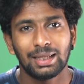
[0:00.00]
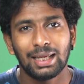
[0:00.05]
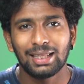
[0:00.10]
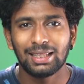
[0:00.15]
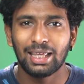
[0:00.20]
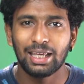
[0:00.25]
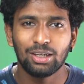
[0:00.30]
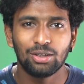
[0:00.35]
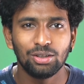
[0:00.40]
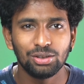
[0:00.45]
சரி
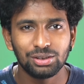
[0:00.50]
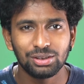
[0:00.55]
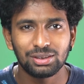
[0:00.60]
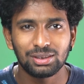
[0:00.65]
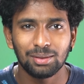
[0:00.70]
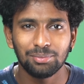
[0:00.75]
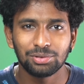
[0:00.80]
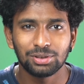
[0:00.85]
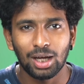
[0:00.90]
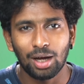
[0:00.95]
இந்த இக்கோ
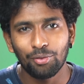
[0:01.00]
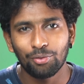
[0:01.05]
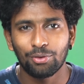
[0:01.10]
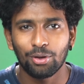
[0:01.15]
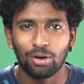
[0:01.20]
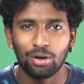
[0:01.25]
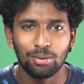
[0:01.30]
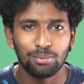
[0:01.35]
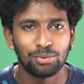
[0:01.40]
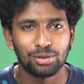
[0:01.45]
சிஸ்டம்
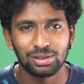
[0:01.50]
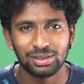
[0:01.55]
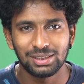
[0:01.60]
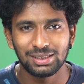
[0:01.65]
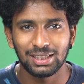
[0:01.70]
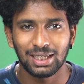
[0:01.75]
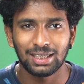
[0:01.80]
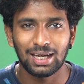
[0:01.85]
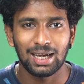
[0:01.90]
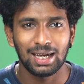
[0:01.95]
சாஃப்ட்வேரோட
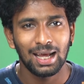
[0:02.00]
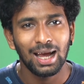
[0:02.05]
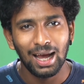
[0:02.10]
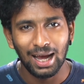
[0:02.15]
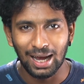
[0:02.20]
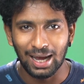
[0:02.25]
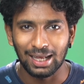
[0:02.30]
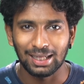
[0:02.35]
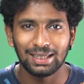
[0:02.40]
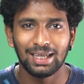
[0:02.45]
முடிஞ்சிச்சான்னு கேட்டால்
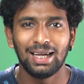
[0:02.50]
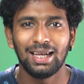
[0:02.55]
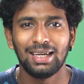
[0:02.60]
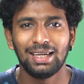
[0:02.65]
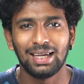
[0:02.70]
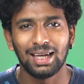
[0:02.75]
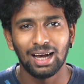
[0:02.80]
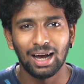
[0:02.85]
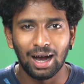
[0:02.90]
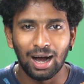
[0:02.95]
அதான்
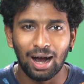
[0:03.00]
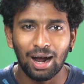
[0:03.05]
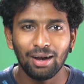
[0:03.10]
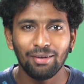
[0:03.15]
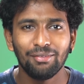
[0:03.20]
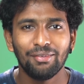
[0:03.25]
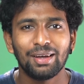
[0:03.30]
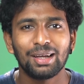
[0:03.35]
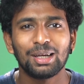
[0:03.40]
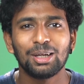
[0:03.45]
இல்லை
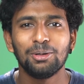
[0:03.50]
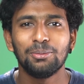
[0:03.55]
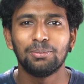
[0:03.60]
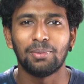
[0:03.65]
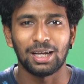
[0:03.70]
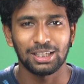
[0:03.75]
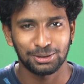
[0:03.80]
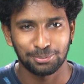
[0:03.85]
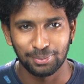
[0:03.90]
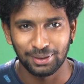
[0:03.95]
ஹார்ட்வேர்லேயும்
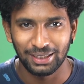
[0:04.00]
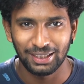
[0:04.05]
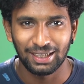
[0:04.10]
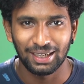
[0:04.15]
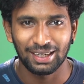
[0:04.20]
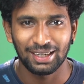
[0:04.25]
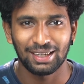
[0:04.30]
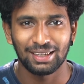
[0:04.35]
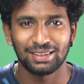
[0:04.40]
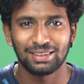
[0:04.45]
மாஸ் பண்ணிட்டு
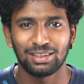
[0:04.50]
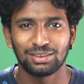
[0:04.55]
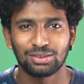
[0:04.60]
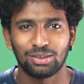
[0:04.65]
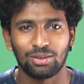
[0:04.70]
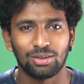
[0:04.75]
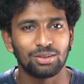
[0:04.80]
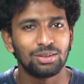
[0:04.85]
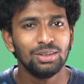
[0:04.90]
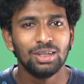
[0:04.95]
இருக்காங்கன்னு தான்
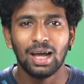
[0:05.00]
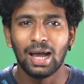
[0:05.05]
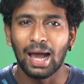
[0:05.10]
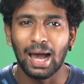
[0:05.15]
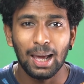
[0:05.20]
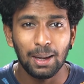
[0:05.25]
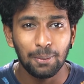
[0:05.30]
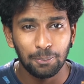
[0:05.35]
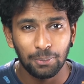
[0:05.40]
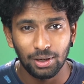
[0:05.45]
சொல்லணும்
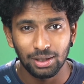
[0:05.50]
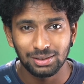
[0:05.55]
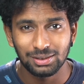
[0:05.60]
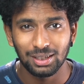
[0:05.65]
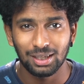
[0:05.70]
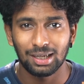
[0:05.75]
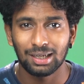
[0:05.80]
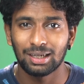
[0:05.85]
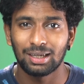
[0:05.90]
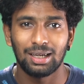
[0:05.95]

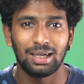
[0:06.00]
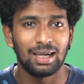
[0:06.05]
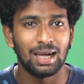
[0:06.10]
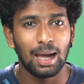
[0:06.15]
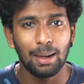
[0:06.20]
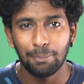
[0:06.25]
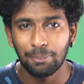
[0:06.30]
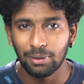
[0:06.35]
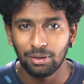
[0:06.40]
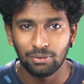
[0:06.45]
ஏர்பாட்ஸாக இருக்கலாம்
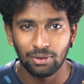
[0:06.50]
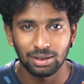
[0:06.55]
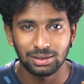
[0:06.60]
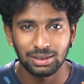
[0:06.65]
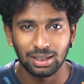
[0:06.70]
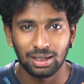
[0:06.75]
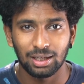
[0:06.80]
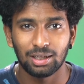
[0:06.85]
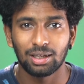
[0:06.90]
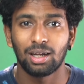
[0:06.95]
ஆப்பிள்
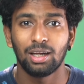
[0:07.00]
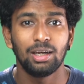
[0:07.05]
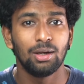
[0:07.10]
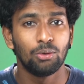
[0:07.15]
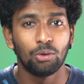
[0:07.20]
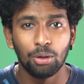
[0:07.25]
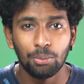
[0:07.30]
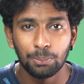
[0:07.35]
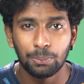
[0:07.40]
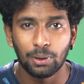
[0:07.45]
வாட்சாக இருக்கலாம் இல்லை
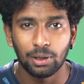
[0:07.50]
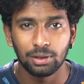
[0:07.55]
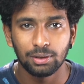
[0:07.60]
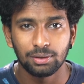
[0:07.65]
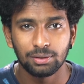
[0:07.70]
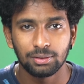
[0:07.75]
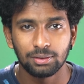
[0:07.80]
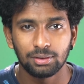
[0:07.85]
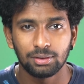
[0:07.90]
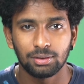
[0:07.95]
ஓம் பாட்
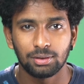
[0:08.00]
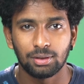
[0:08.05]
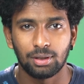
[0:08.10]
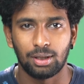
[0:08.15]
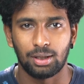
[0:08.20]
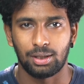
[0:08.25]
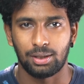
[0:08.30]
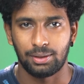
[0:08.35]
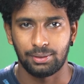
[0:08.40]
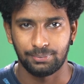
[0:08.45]

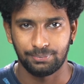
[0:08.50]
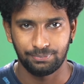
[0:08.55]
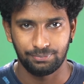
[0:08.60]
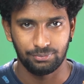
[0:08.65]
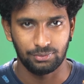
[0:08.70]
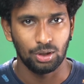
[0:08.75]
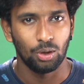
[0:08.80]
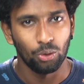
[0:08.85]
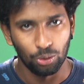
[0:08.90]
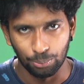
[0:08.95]

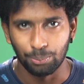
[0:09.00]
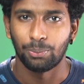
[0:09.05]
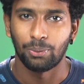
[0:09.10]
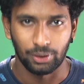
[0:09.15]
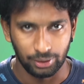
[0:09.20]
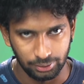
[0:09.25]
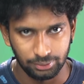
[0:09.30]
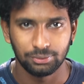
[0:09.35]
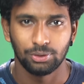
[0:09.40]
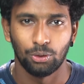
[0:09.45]
ஓம்
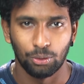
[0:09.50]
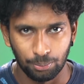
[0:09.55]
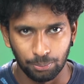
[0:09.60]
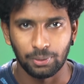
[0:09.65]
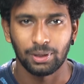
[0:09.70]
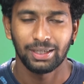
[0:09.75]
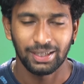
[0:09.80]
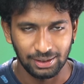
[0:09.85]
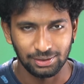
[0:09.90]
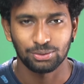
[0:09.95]
பாட் ஓம்
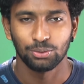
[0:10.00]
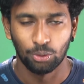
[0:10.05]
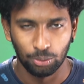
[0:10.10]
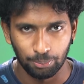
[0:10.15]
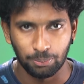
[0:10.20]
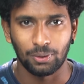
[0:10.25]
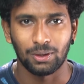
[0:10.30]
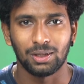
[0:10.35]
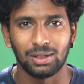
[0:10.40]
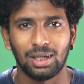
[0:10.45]
பாட் எஸ்
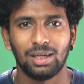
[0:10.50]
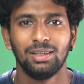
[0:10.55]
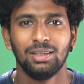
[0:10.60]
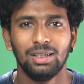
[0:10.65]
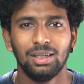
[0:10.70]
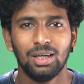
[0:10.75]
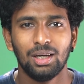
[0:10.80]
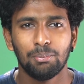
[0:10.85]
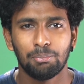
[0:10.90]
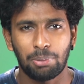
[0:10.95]
ஓம் பாட் தான்
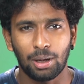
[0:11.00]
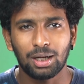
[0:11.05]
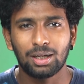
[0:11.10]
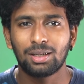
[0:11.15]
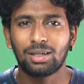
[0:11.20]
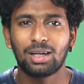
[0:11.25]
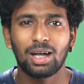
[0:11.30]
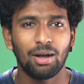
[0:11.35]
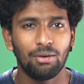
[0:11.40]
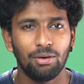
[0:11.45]

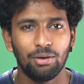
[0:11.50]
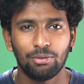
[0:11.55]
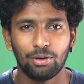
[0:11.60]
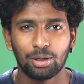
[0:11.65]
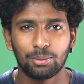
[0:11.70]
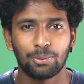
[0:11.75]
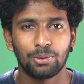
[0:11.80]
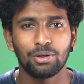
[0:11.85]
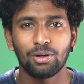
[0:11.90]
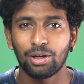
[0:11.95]
பக்காவாக
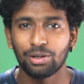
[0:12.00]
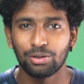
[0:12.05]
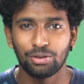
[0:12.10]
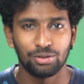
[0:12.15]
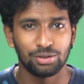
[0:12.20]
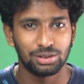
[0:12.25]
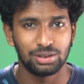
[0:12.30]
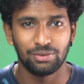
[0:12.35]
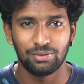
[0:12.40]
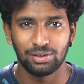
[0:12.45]
ஒர்க் பண்ணும்
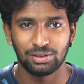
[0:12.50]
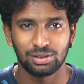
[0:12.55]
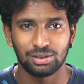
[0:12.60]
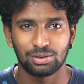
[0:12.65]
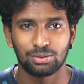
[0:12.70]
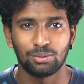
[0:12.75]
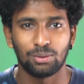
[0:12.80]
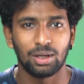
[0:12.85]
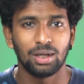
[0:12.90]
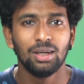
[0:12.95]
ஐஓஎஸ்
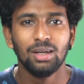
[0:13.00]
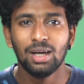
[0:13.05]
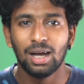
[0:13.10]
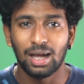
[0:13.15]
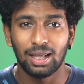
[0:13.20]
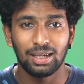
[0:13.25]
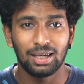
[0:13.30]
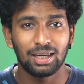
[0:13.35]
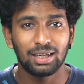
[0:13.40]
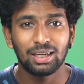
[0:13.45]
டிவைசஸ் கூட
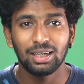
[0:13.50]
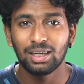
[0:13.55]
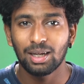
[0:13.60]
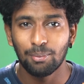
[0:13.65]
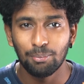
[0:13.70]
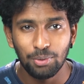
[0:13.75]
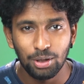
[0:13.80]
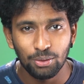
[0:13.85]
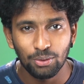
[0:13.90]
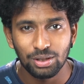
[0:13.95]
அதில் இருக்க
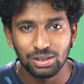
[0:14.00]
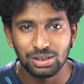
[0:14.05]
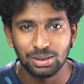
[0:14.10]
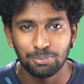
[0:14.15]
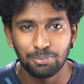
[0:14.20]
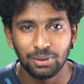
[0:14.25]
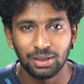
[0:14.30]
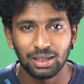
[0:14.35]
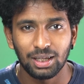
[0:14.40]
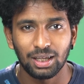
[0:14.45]
டபிள்யூ ஒன்
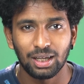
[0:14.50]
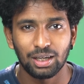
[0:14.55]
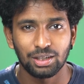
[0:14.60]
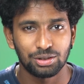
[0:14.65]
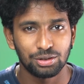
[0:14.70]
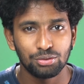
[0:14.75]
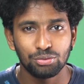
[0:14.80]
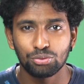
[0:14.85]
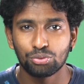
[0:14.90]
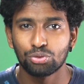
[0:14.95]
சிப்
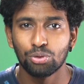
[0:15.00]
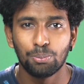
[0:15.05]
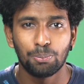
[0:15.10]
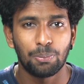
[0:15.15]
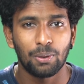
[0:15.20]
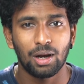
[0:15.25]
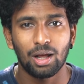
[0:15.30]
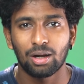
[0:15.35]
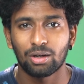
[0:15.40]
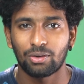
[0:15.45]
இன்டெகிரேஷன்
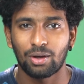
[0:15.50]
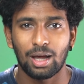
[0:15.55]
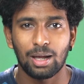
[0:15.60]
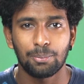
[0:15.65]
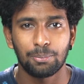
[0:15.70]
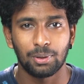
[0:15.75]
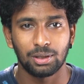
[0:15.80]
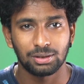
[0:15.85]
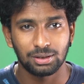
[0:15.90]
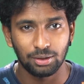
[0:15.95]
சூப்பராக இருக்கும்
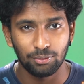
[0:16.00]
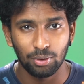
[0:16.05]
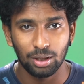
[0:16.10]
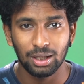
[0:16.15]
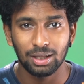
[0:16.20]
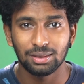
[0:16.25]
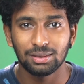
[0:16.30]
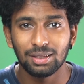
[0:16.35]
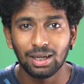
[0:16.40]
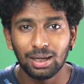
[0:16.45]
ஏர்பாட்ஸ் இவ்வளோ
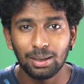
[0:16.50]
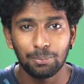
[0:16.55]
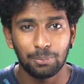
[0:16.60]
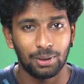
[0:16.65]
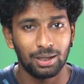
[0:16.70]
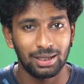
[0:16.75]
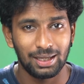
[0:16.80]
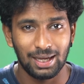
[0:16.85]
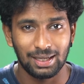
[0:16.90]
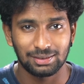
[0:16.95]
ஏன் தேர்ட்
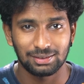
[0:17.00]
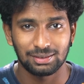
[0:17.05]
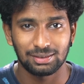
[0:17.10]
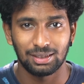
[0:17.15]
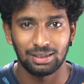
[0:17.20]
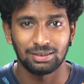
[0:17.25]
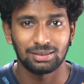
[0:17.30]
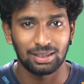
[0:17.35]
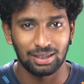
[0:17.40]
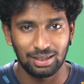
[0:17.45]
பார்ட்டி
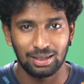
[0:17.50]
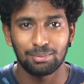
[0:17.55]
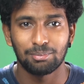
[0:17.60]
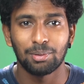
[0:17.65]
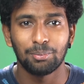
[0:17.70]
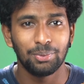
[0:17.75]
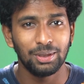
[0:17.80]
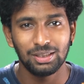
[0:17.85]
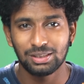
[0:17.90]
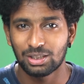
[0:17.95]
ஆக்சசரிஸ் அதாவது
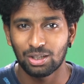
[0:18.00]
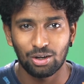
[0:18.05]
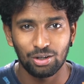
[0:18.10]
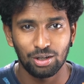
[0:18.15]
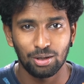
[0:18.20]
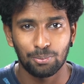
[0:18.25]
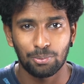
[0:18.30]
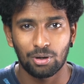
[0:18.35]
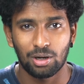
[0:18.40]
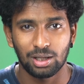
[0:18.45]
நம்ம பீட்ஸ்
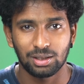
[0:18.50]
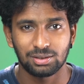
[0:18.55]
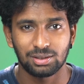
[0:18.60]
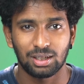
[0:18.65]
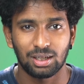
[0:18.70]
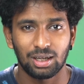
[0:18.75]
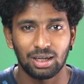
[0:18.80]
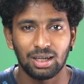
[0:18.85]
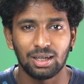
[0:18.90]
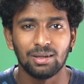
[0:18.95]
ஆடியோ ப்ராடக்ட்ஸ்
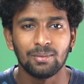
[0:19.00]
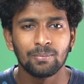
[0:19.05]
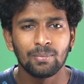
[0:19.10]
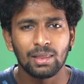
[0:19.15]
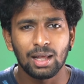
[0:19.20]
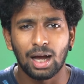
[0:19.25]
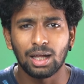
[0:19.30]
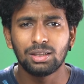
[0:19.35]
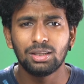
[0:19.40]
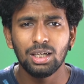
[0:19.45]
இருக்குல்ல
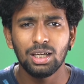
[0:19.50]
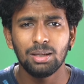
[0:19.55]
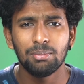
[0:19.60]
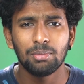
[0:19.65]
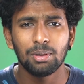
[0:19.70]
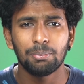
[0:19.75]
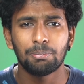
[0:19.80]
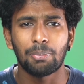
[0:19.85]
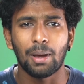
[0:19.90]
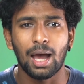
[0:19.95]

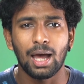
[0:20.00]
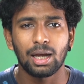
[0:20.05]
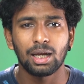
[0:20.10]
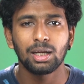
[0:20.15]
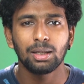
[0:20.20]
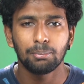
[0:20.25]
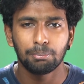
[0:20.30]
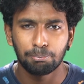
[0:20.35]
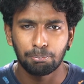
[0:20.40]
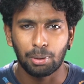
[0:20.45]
அதுலேயுமே
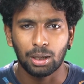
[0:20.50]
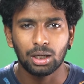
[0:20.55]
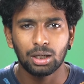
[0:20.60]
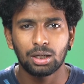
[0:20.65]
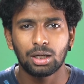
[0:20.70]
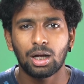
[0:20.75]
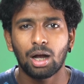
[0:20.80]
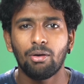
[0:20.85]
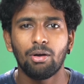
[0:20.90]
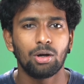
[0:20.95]
பேரிங்
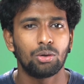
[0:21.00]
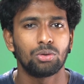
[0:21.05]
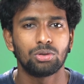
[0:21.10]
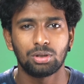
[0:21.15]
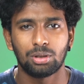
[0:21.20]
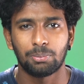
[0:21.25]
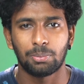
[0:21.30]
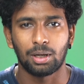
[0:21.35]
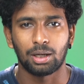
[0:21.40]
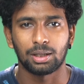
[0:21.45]
பக்காவாக
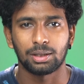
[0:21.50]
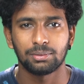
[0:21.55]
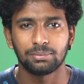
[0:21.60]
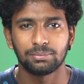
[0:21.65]
கொடுத்துருப்பாங்க